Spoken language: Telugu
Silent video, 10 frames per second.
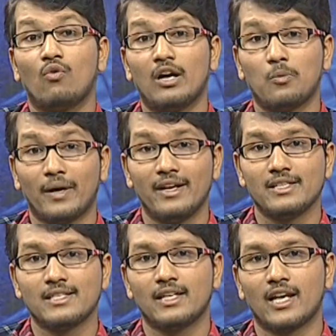వాళ్ళు
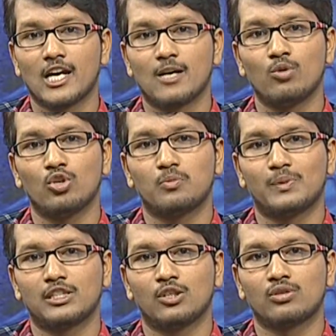పనిచేసే రంగంలో
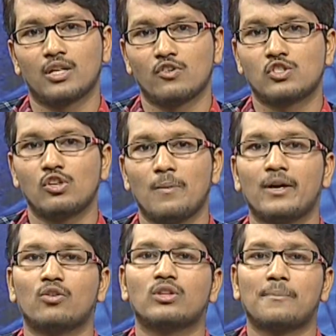ఉత్పత్తి అవుతున్న
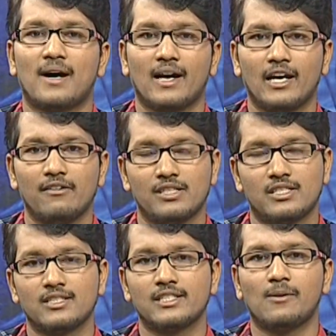వస్తువులపై కొంత భాగాన్ని
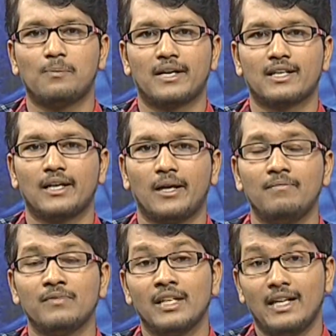వెచ్చించినప్పటికీ
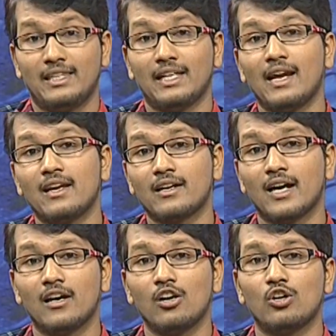ఇతర
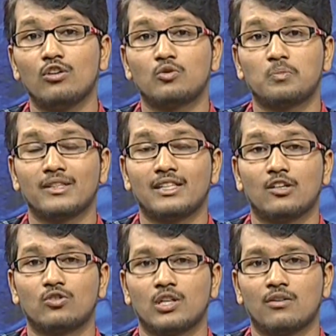రంగాలలో ఉత్పత్తి
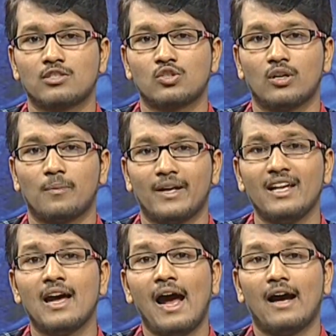అవుతున్న వస్తువులపై
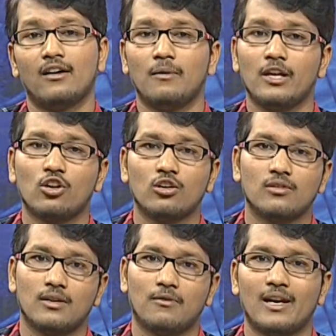ఇంకో
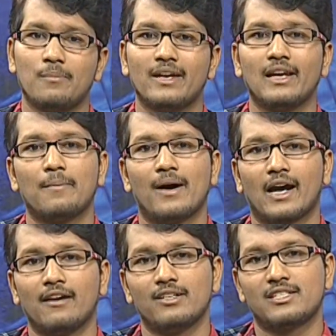వాళ్ళు మిగిలిన భాగాన్ని